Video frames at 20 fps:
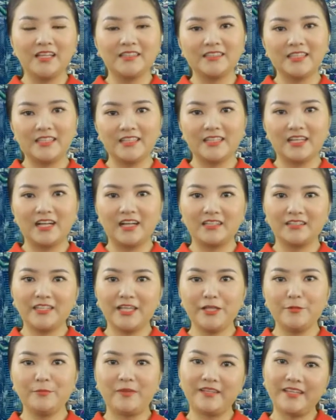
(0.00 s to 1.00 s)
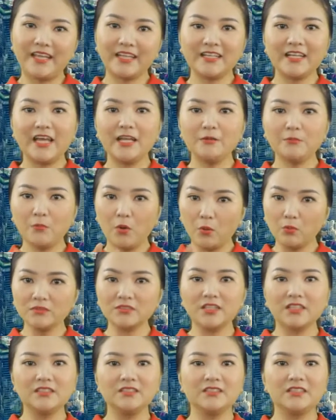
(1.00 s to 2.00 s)
thì à, khi mà nhắc đến bốn
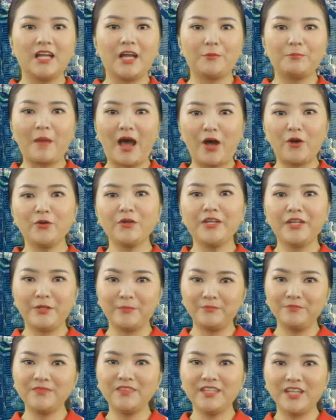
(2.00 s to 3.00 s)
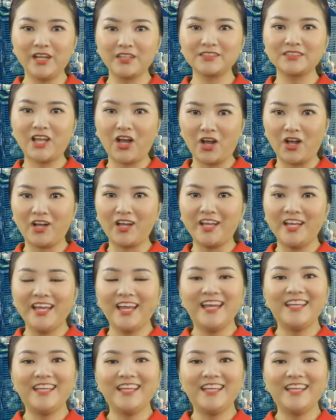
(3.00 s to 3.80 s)
từ bảo hiểm nhân thọ